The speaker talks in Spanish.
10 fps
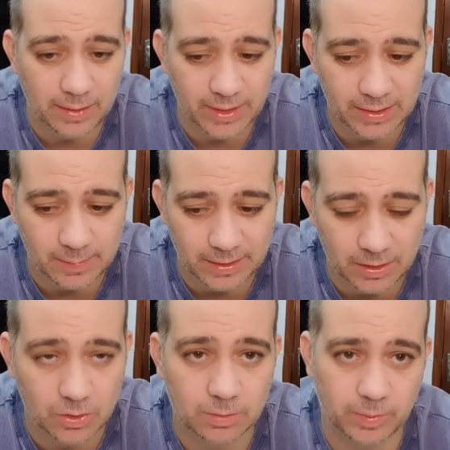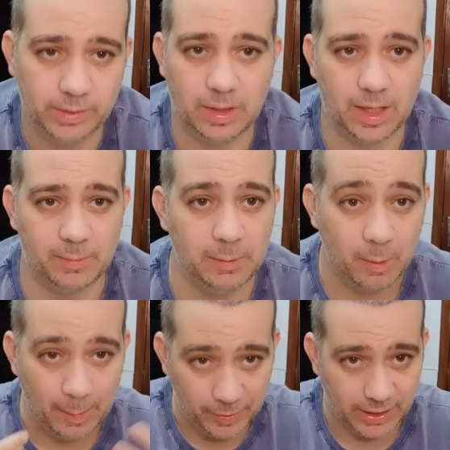él, evidentemente. Yo, pues ahora
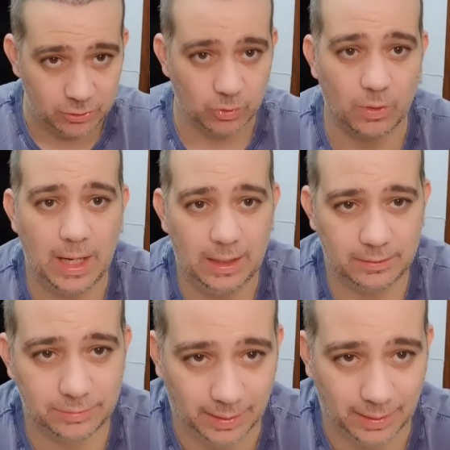mismo me pondría a su lugar.